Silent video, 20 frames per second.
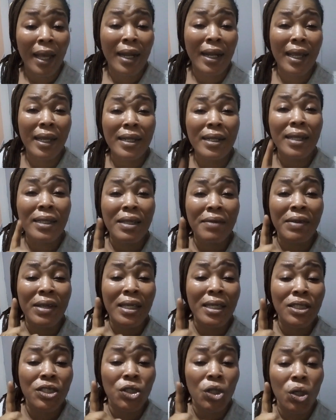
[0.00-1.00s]
Les clientes avec
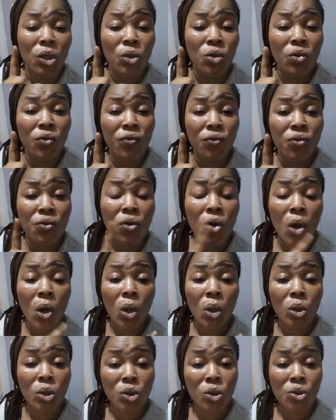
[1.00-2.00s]
qui j'ai rendez-vous
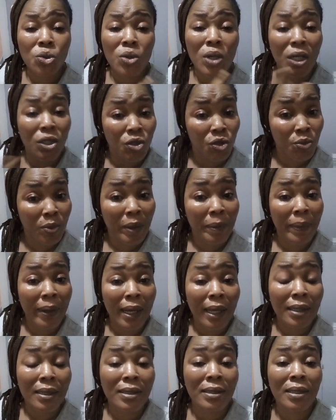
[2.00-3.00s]
aujourd'hui, là, je ne suis pas
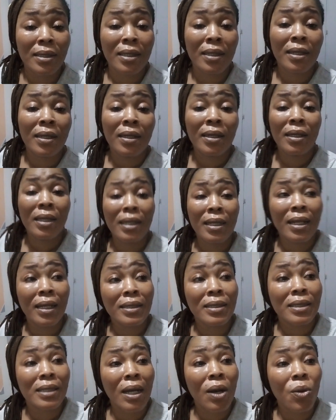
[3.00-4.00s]
partie. Il est
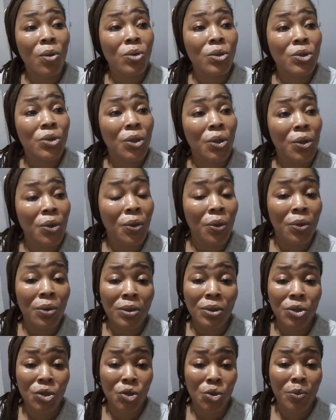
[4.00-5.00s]
déjà 11h, non
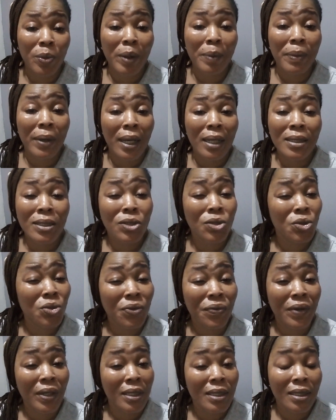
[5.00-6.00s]
Je ne suis pas partie. Je suis
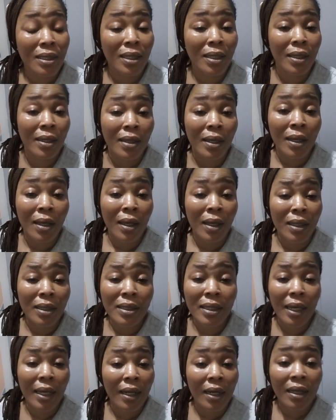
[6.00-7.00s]
fatiguée.
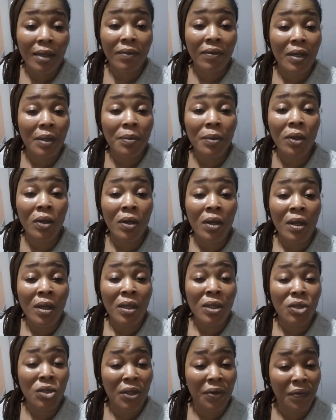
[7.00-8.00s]
Hier, là, vraiment,
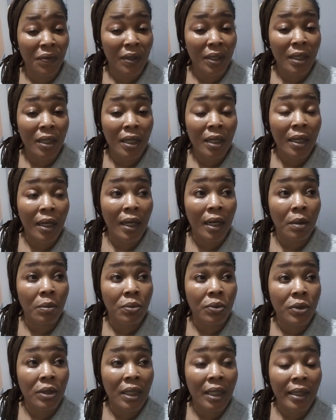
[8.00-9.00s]
j'ai fini à la
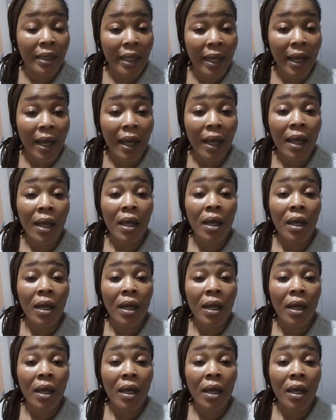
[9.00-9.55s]
boutique tard.